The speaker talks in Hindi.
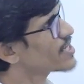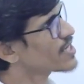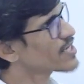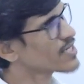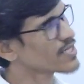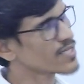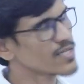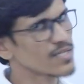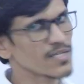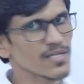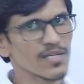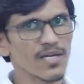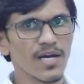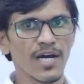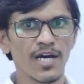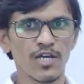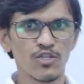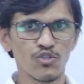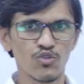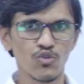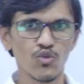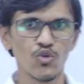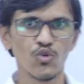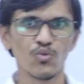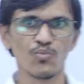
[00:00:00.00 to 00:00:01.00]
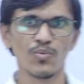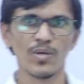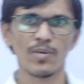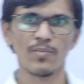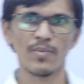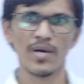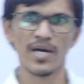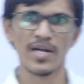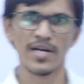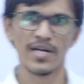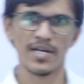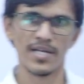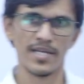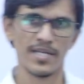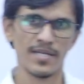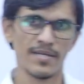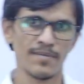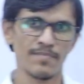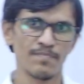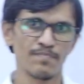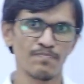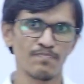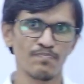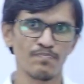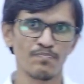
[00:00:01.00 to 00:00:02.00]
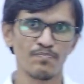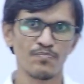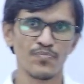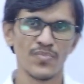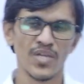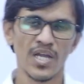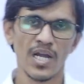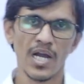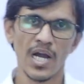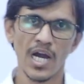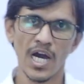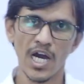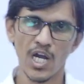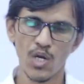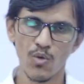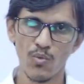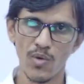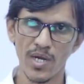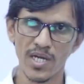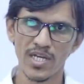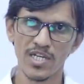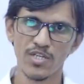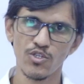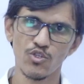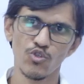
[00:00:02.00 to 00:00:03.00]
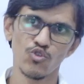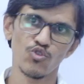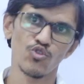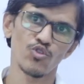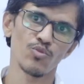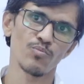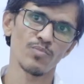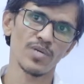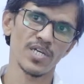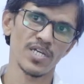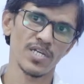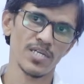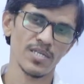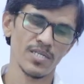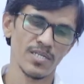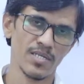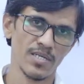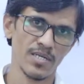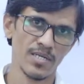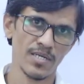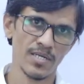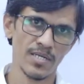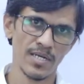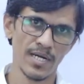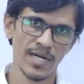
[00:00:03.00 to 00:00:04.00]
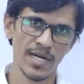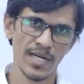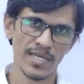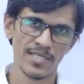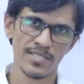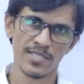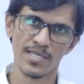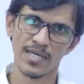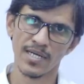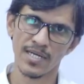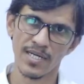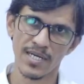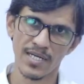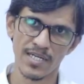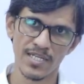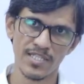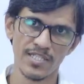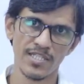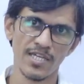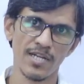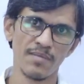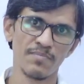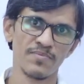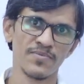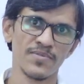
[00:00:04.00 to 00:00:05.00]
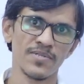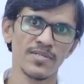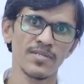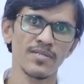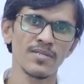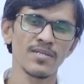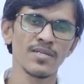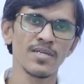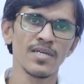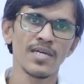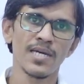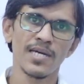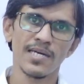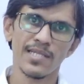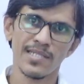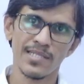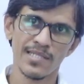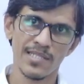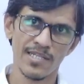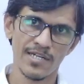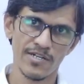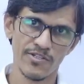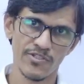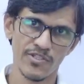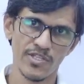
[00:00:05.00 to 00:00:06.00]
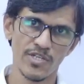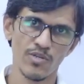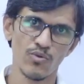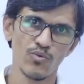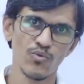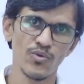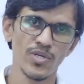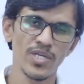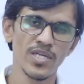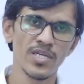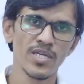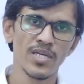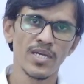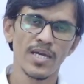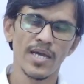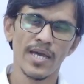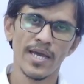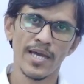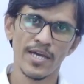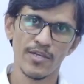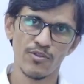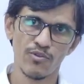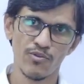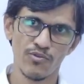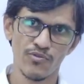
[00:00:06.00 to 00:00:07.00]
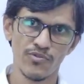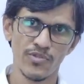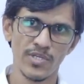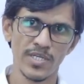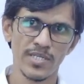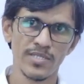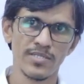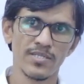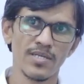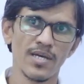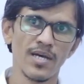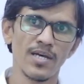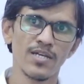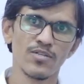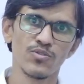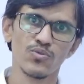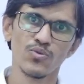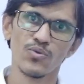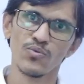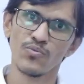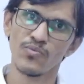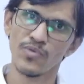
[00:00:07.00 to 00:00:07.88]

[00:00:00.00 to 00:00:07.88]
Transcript: है कि अशोक परमार ने खानवा के युद्ध में राणा सांगा की तरफ से लड़ते हुए अद्वितीय साहस और